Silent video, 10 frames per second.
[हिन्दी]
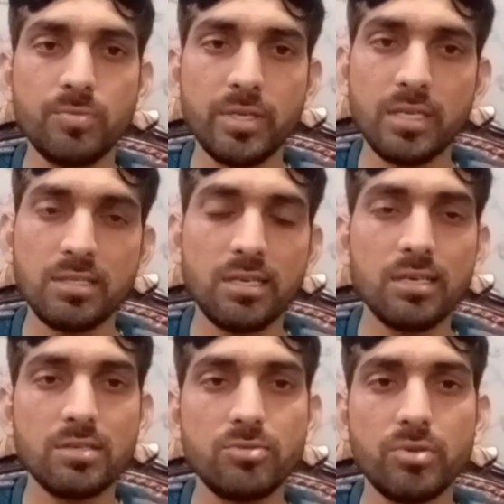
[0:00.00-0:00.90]
मेरा
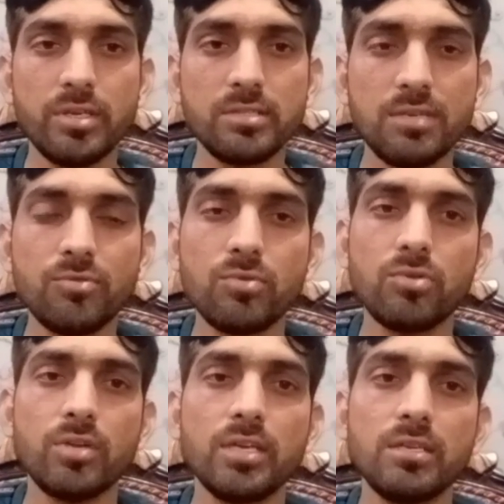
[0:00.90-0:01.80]
सारा जो केस है वो
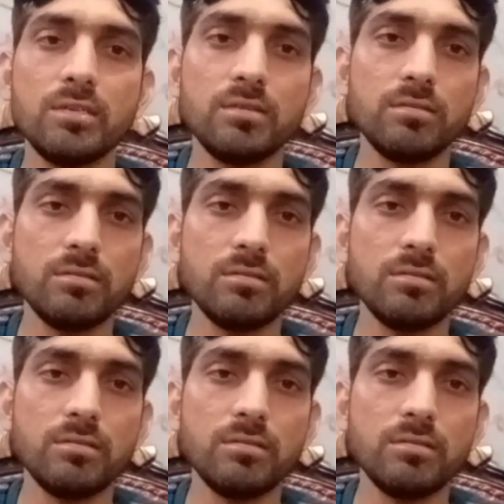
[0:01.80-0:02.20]
उन्होंने ही